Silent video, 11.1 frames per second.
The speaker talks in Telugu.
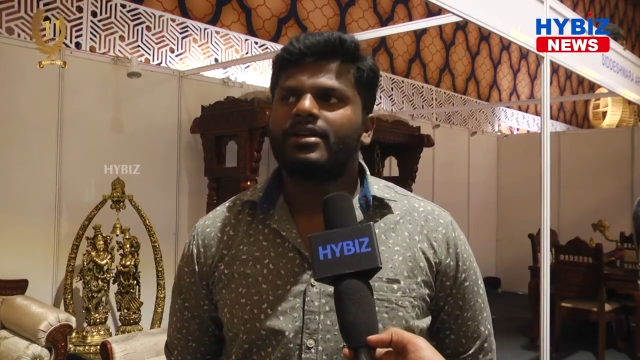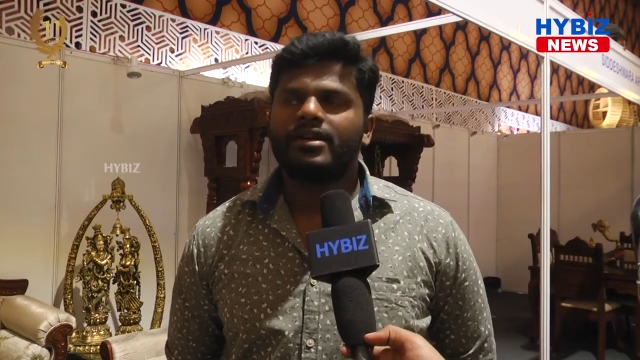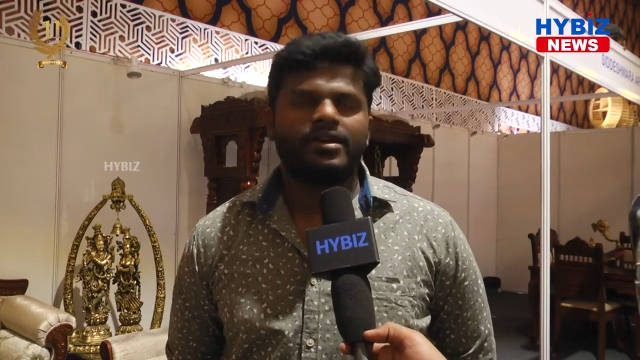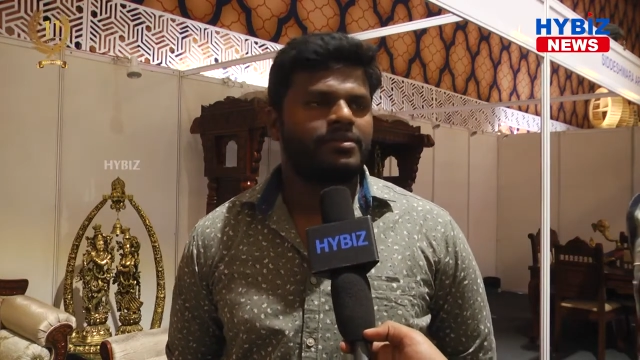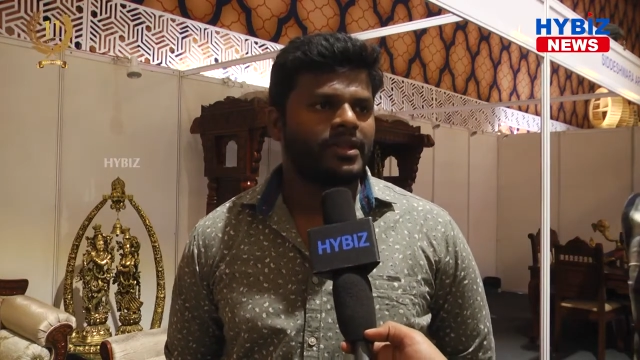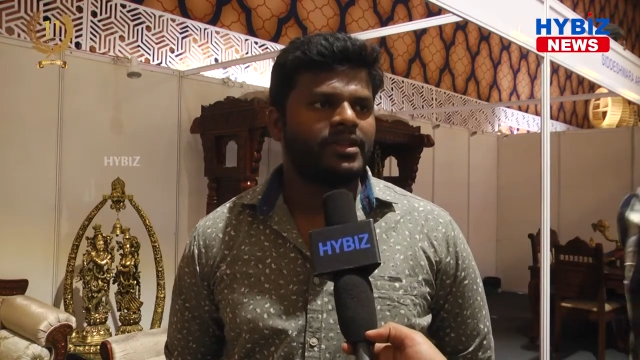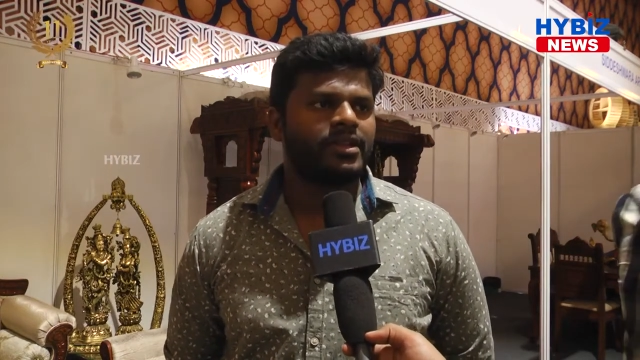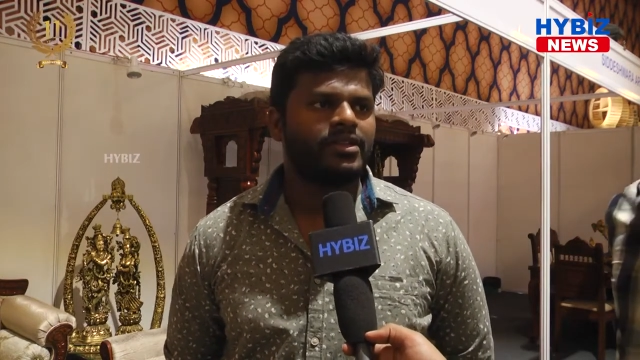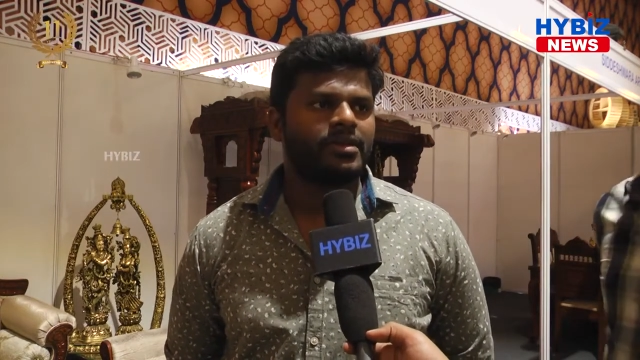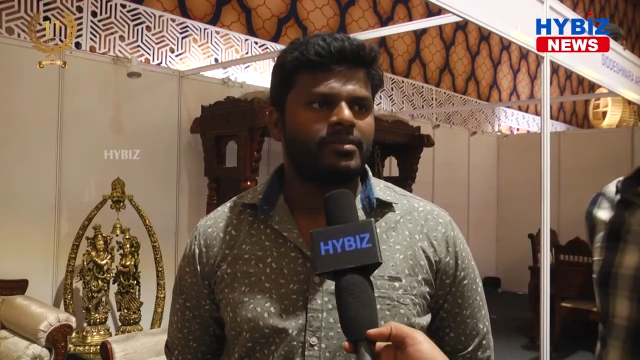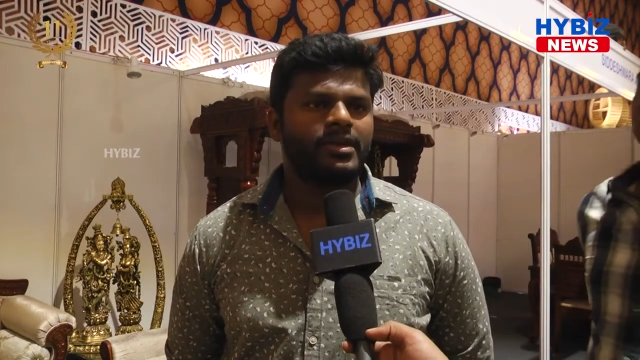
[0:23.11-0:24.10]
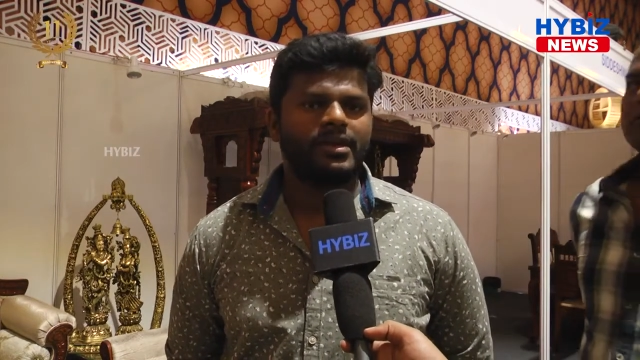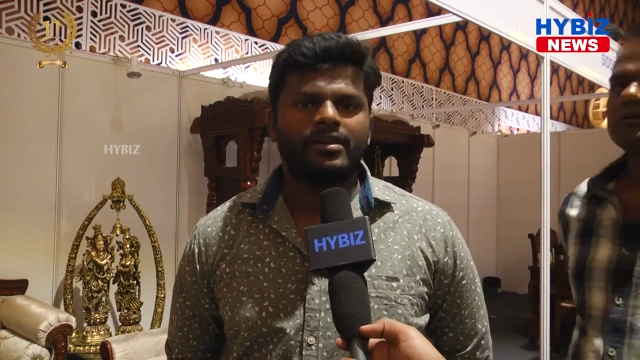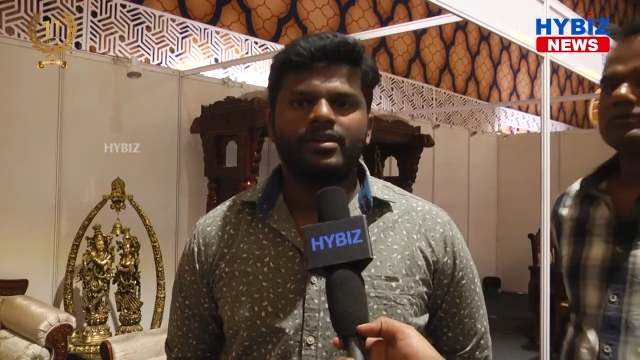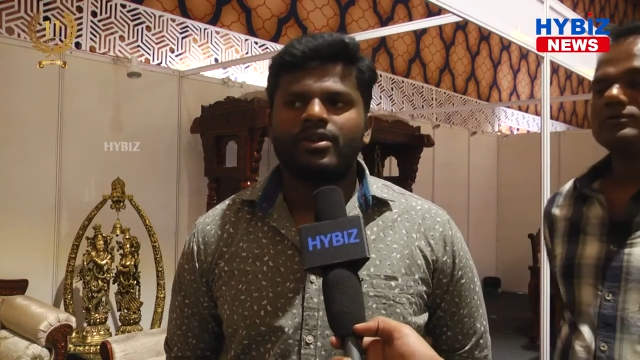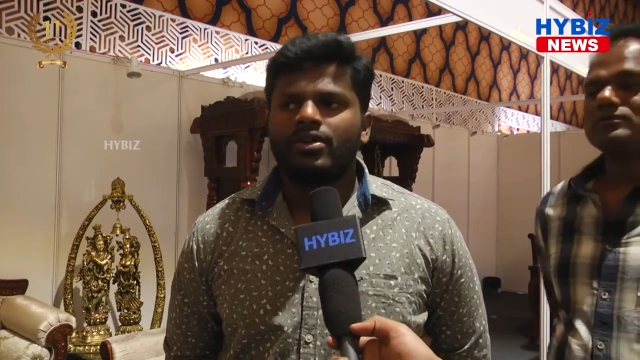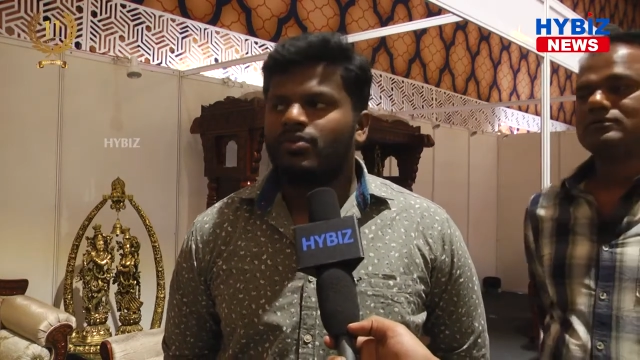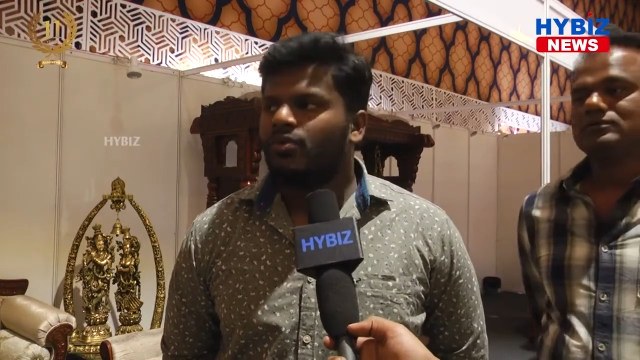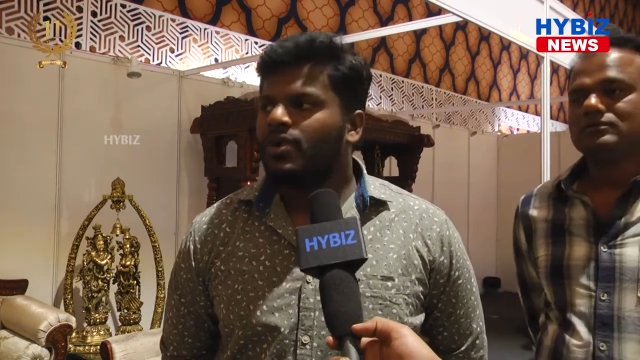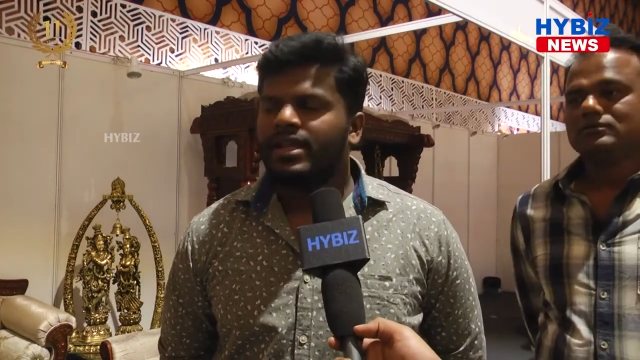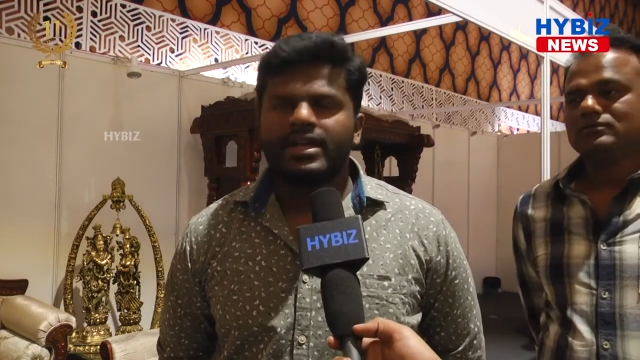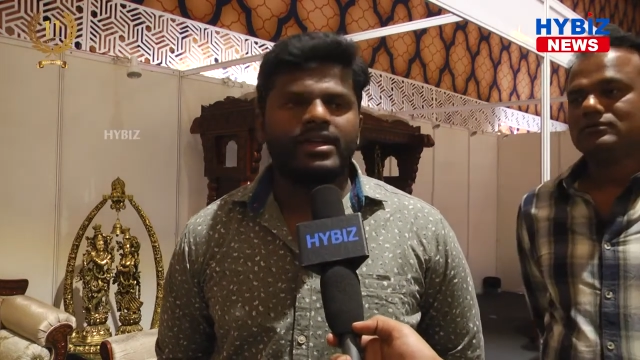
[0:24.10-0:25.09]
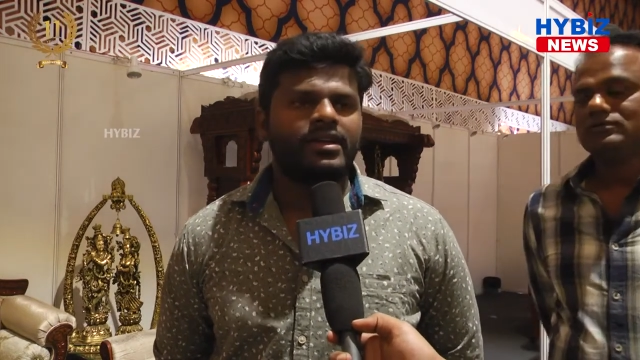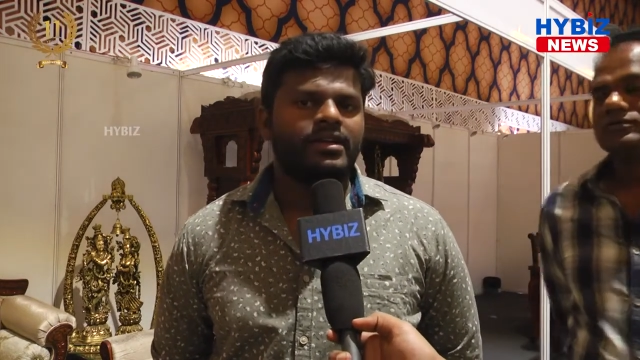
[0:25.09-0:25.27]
ఇక్కడ పెట్టినందుకు ఏమంటే ఓన్లీ